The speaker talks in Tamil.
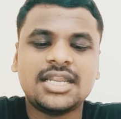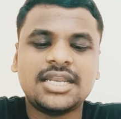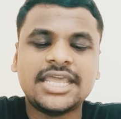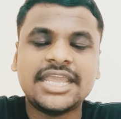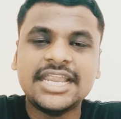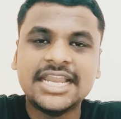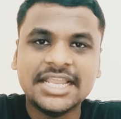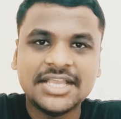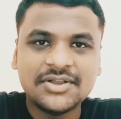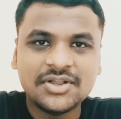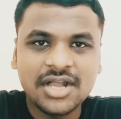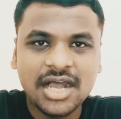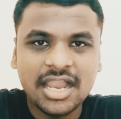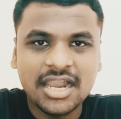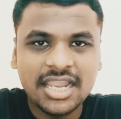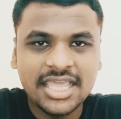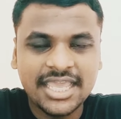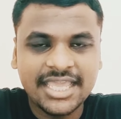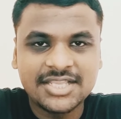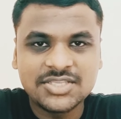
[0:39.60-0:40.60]
டெய்லிக்கும்
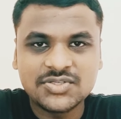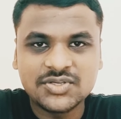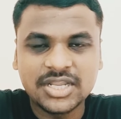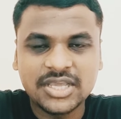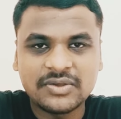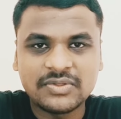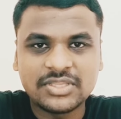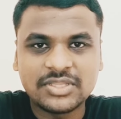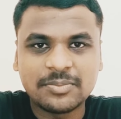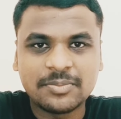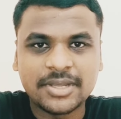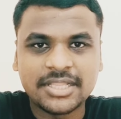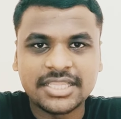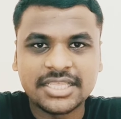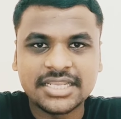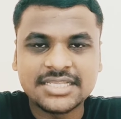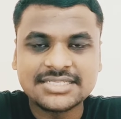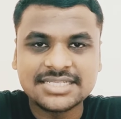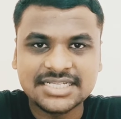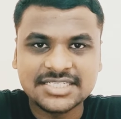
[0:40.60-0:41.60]
காலைல ஏஞ்சோடனே வந்து
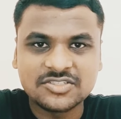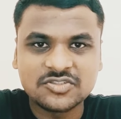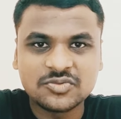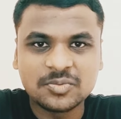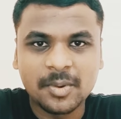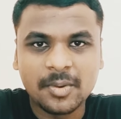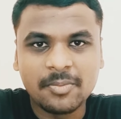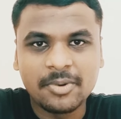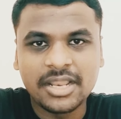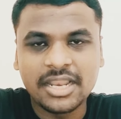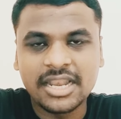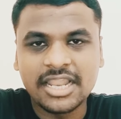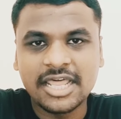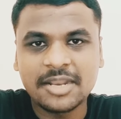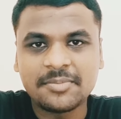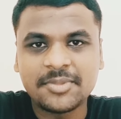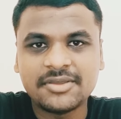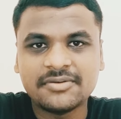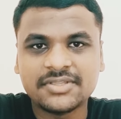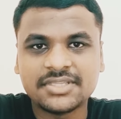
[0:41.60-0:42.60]
பார்த்தீங்கன்னா சக்ஸஸ்ஃபுல் பீப்புள்
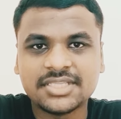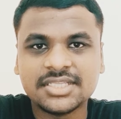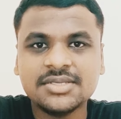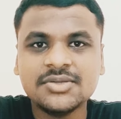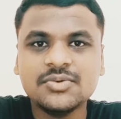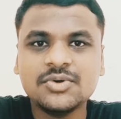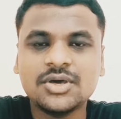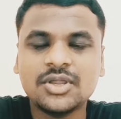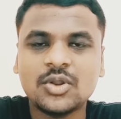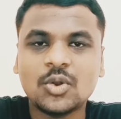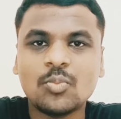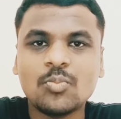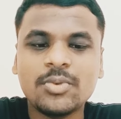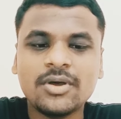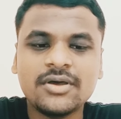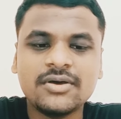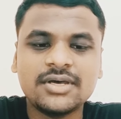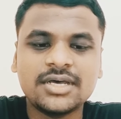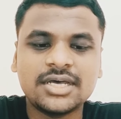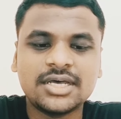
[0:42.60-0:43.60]
எல்லாருமே வந்து ரொம்ப
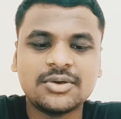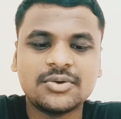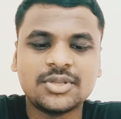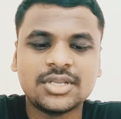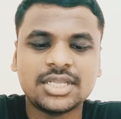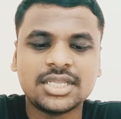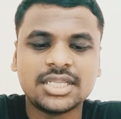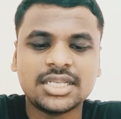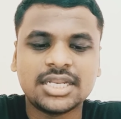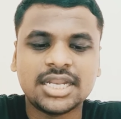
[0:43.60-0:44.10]
ஒரு